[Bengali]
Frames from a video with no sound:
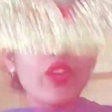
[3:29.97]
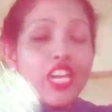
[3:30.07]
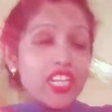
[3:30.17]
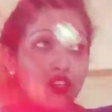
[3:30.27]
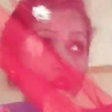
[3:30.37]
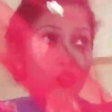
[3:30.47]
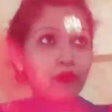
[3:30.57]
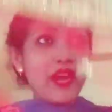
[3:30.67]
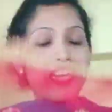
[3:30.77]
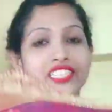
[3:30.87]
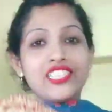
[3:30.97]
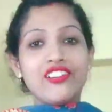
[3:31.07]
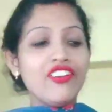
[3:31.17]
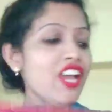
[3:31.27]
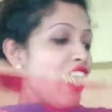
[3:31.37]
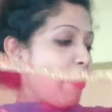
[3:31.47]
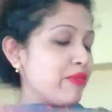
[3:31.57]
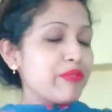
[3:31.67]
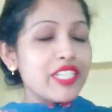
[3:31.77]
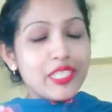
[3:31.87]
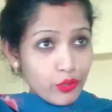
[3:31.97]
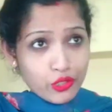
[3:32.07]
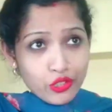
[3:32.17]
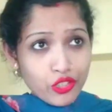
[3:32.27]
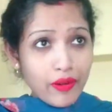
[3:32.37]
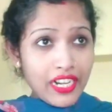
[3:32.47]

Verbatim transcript: ওড়নাটা খুব ভারী ছিল আমার বিয়ের দিন প্রচণ্ড